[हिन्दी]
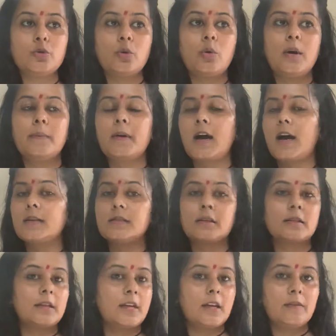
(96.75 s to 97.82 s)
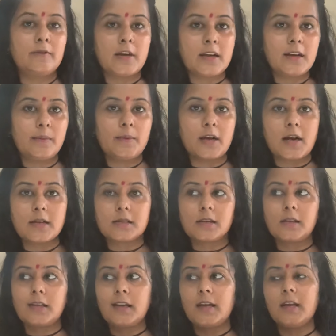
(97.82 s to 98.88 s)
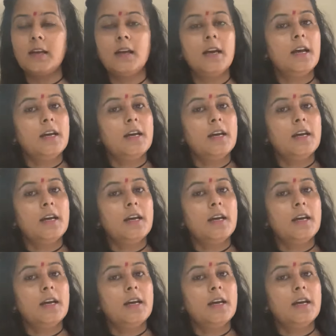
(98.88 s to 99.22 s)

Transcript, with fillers: जो हम खा सकते हैं वही हम लगा सकते हैं